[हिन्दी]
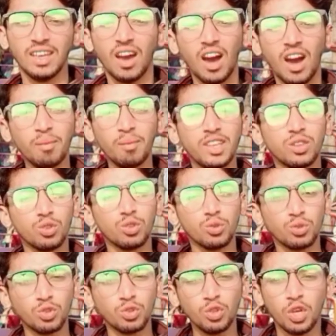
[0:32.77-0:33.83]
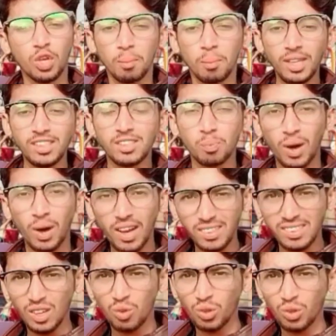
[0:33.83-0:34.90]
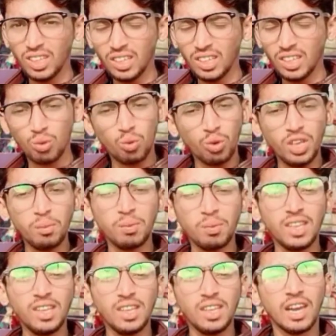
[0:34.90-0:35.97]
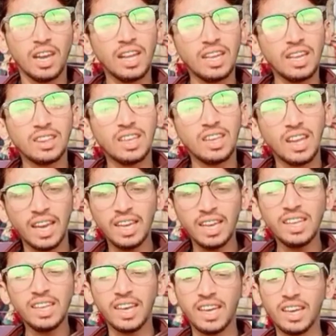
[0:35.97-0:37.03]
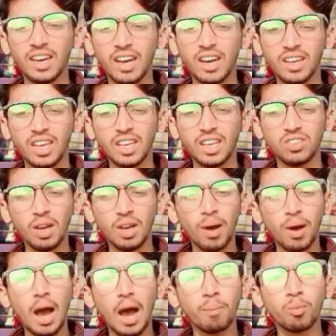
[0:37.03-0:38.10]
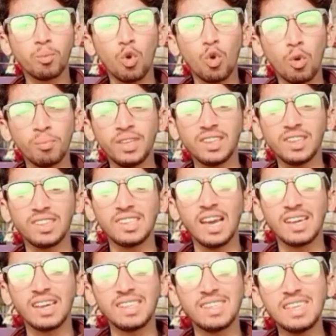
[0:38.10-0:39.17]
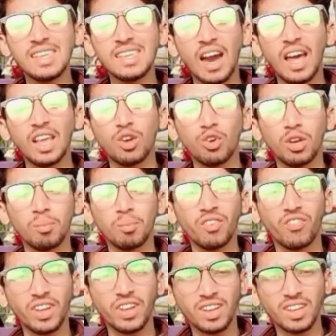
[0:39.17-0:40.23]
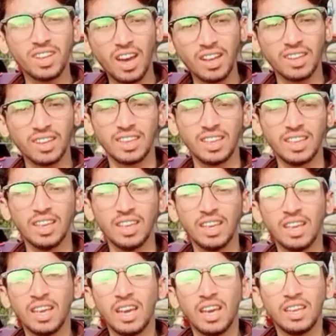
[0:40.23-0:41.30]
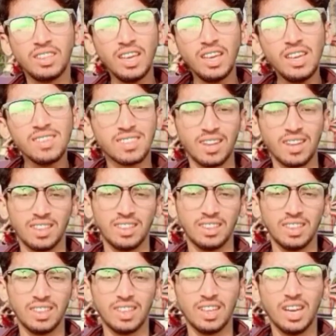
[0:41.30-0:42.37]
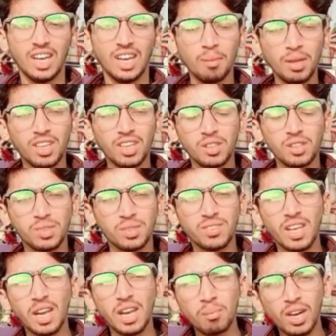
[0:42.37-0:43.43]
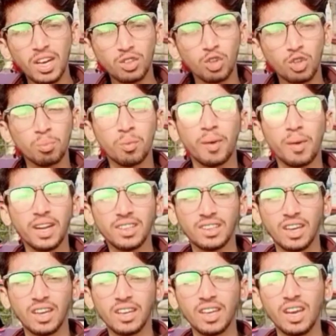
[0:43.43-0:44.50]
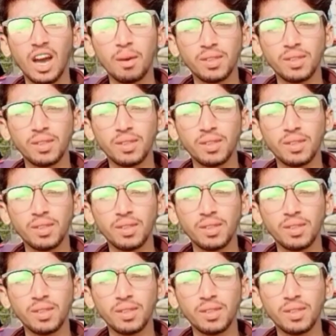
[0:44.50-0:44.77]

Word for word: हाँ मेरे दोस्तों फिर इस बात से कोई कोई भी लेन देन नहीं रहेगा कि जब आप कौमियत या किसी काले गोर में फ़र्क ना रखें ये इंसानियत है नबी करीम का दौर मुबारक था कि आप